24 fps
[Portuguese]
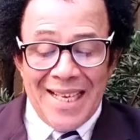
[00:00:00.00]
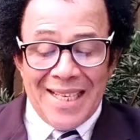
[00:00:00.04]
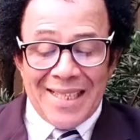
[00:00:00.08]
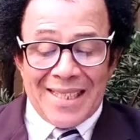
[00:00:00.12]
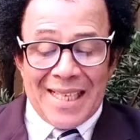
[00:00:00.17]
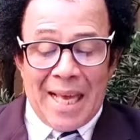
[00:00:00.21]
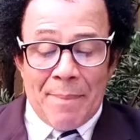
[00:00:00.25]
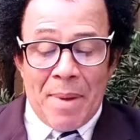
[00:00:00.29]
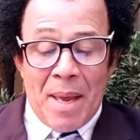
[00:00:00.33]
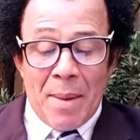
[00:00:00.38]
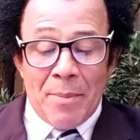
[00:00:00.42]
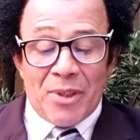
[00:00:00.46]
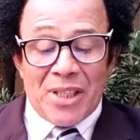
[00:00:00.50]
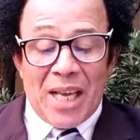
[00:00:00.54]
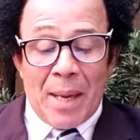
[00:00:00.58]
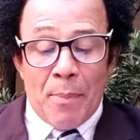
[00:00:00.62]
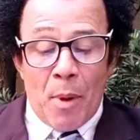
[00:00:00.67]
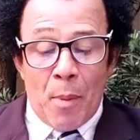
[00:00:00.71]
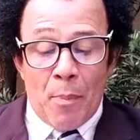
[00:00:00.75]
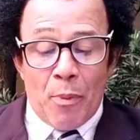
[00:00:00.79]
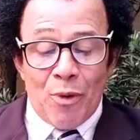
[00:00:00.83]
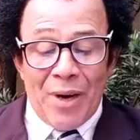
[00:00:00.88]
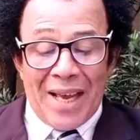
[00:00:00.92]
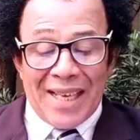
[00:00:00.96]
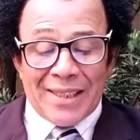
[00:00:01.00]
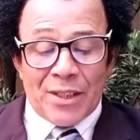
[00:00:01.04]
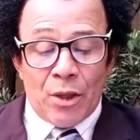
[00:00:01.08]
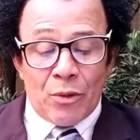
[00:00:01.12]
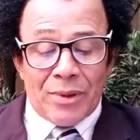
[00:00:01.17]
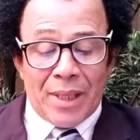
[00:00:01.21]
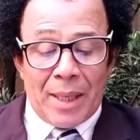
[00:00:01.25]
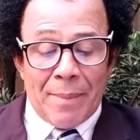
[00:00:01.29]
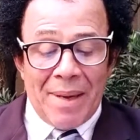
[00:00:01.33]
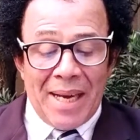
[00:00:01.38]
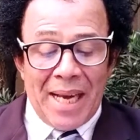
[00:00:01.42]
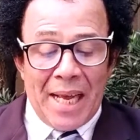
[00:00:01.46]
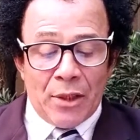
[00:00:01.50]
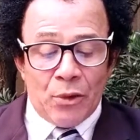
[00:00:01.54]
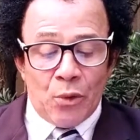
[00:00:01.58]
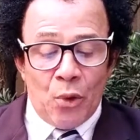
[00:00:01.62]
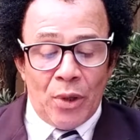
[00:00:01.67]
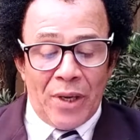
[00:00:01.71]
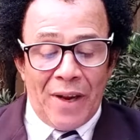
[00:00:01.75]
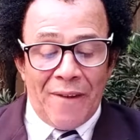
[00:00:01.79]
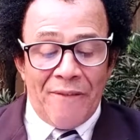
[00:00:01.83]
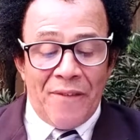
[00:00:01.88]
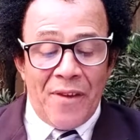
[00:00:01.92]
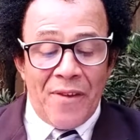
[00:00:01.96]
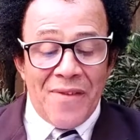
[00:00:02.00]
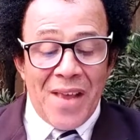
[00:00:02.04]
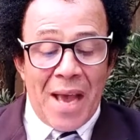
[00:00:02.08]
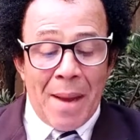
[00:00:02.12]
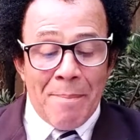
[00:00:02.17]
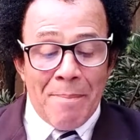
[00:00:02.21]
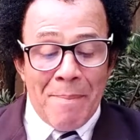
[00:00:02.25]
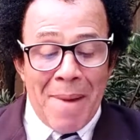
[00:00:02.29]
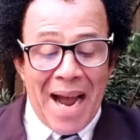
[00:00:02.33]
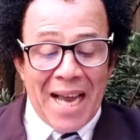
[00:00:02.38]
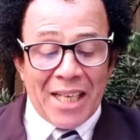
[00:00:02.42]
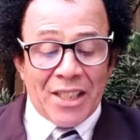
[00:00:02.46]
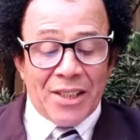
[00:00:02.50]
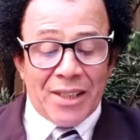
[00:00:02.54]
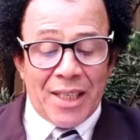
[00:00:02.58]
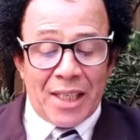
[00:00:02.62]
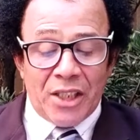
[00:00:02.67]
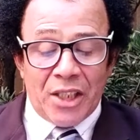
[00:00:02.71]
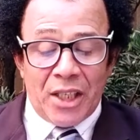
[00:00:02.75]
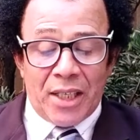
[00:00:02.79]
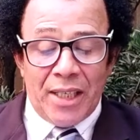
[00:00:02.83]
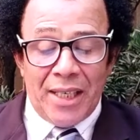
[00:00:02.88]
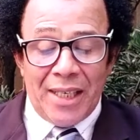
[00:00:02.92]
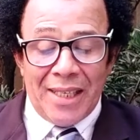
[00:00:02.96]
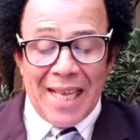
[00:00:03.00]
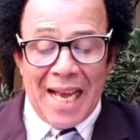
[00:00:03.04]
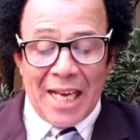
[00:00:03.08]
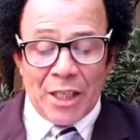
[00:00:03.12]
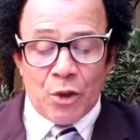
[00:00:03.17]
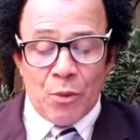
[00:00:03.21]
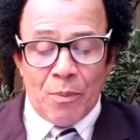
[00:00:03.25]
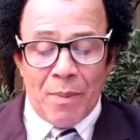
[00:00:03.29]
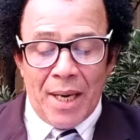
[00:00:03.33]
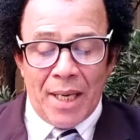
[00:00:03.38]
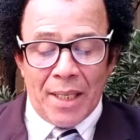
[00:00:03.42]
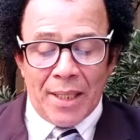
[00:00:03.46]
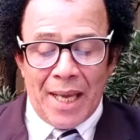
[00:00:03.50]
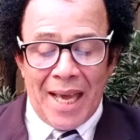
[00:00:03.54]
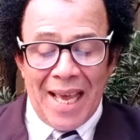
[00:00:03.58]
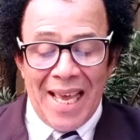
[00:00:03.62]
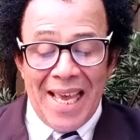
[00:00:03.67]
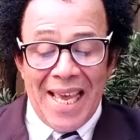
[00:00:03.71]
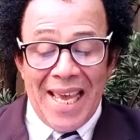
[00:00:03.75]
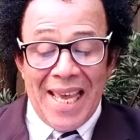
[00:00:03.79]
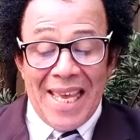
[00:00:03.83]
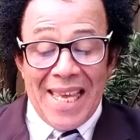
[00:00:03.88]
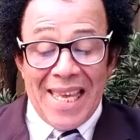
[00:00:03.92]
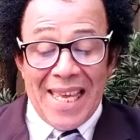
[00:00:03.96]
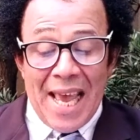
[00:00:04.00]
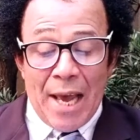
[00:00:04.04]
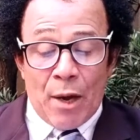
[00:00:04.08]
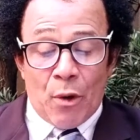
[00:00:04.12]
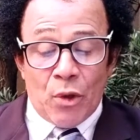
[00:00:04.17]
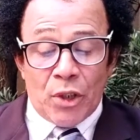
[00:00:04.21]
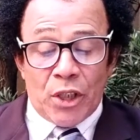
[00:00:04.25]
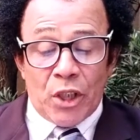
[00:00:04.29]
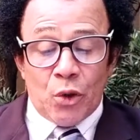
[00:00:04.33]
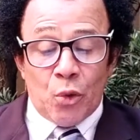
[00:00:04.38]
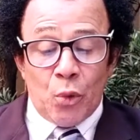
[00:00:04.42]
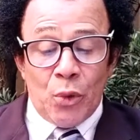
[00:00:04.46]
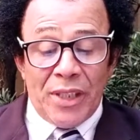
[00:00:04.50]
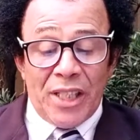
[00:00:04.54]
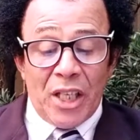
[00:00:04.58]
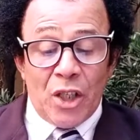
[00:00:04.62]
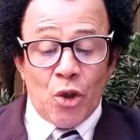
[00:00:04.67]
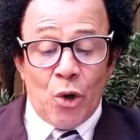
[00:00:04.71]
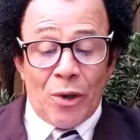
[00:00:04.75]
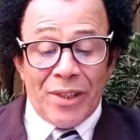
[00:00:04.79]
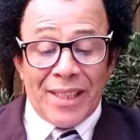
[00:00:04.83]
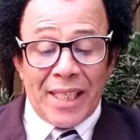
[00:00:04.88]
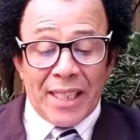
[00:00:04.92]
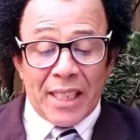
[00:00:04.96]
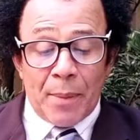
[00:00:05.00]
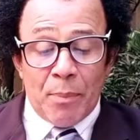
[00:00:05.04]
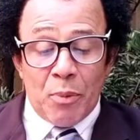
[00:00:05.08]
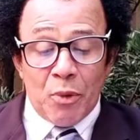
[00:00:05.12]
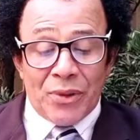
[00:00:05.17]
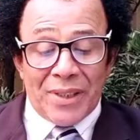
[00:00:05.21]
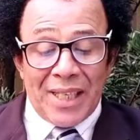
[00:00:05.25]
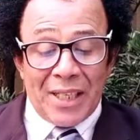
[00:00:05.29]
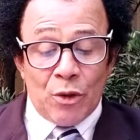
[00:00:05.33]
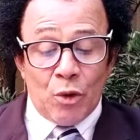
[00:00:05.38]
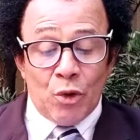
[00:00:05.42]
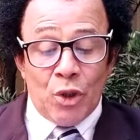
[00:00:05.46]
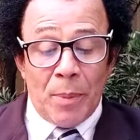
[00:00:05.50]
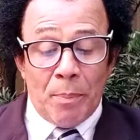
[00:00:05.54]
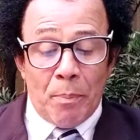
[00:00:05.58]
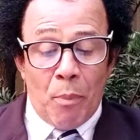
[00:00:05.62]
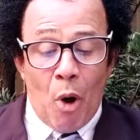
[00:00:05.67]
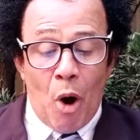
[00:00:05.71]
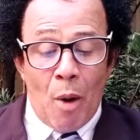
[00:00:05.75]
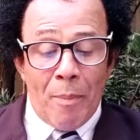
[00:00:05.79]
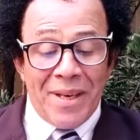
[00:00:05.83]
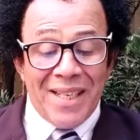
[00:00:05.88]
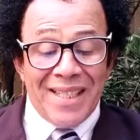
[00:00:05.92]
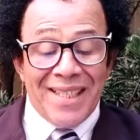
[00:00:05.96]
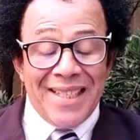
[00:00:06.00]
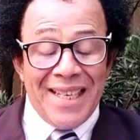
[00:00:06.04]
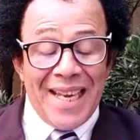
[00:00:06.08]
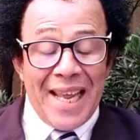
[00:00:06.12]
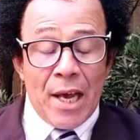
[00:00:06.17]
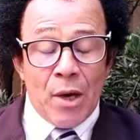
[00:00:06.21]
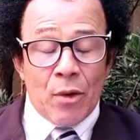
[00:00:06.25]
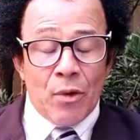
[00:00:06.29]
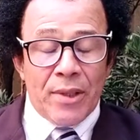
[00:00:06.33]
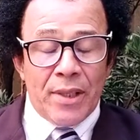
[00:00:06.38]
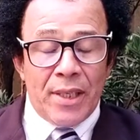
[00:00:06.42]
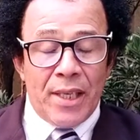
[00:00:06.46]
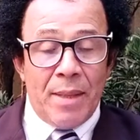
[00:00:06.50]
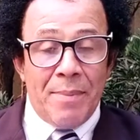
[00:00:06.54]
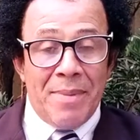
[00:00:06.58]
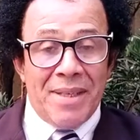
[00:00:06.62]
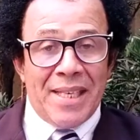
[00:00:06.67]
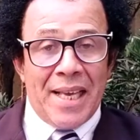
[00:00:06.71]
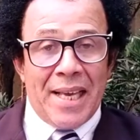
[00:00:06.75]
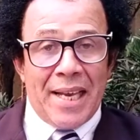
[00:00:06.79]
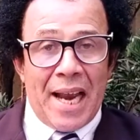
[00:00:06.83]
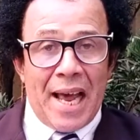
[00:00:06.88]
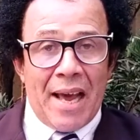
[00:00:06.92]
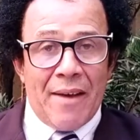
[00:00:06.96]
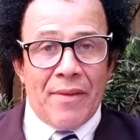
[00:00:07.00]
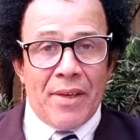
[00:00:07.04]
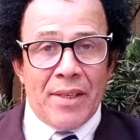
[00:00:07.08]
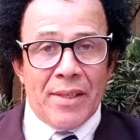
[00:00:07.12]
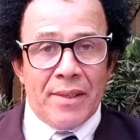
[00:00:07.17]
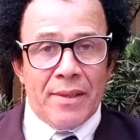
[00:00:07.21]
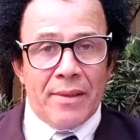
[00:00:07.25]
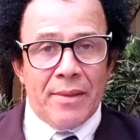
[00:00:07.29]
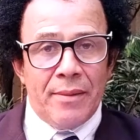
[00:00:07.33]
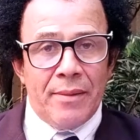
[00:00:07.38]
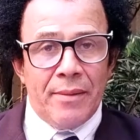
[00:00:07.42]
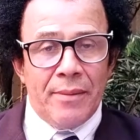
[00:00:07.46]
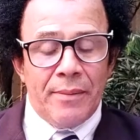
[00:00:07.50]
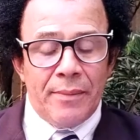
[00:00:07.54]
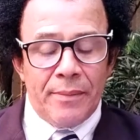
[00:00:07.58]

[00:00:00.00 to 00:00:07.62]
Sabemos que a população trabalhadora vive à margem da dignidade humana e é constituída de 80% de pobres, negros e miseráveis.